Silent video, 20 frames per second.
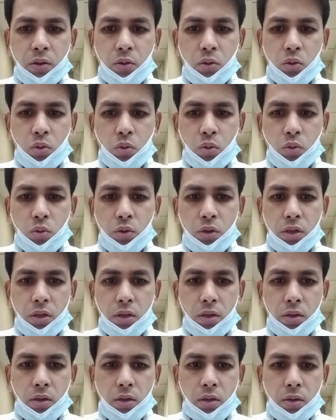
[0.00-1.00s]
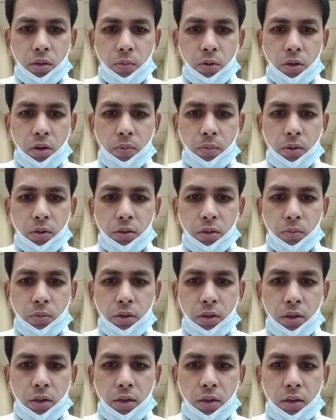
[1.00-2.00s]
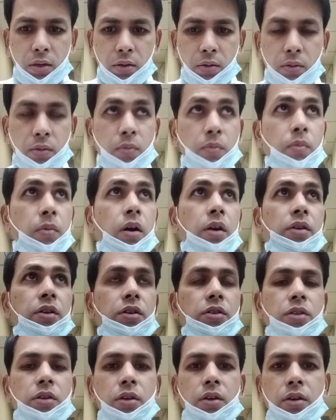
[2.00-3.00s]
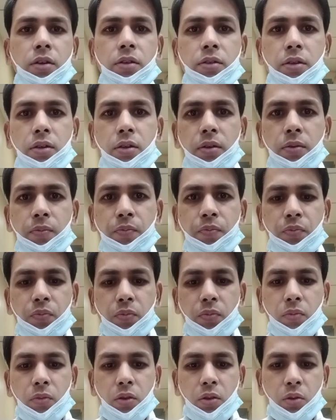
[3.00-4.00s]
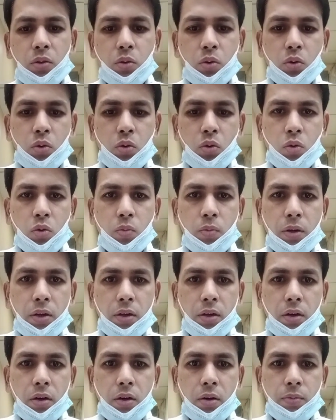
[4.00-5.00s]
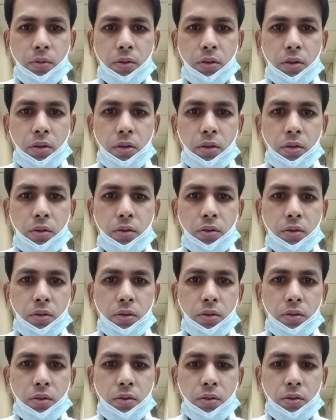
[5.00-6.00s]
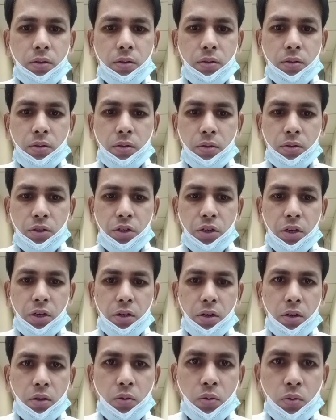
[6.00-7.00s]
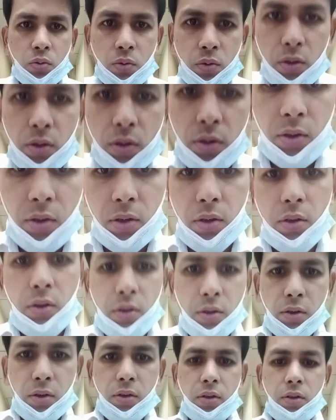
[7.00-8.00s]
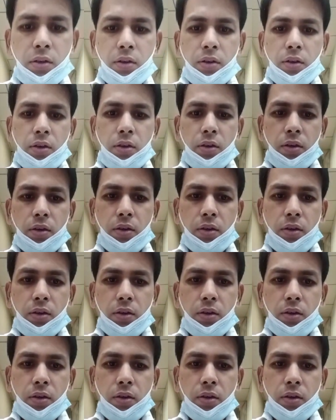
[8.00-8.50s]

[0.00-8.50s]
तो ये मेरे पास अभी आया है मार्केट से कहीं से तो मैंने कहा आपसे शेयर कर दूं कि